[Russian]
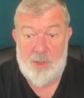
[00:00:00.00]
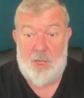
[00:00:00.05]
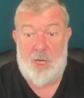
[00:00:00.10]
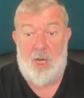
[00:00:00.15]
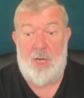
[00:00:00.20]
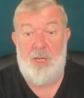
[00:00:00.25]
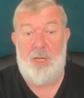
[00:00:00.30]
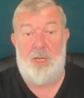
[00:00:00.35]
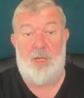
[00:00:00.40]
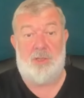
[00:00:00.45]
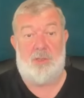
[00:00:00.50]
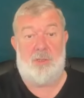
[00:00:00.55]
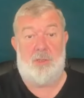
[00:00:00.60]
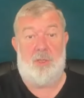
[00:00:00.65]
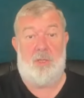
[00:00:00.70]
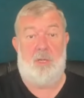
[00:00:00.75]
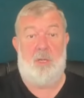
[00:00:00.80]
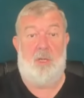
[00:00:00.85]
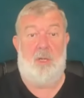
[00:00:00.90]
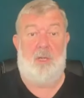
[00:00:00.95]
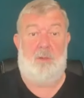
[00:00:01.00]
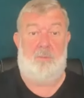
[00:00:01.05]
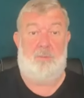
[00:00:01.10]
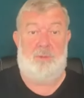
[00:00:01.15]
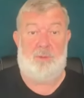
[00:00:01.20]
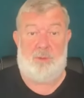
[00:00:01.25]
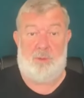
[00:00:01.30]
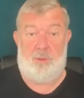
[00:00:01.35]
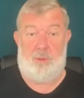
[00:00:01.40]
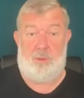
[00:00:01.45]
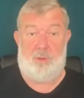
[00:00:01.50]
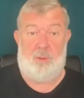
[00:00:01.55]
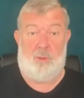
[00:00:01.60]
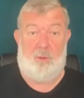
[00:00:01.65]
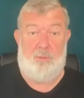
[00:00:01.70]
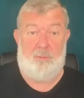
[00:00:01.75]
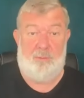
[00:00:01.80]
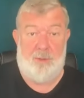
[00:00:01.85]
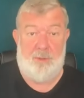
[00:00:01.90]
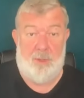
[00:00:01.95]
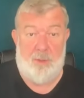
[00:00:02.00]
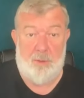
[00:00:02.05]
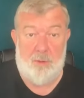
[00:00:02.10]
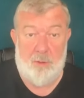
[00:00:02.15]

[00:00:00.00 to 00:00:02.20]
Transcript: Конечно. Конечно безусловно,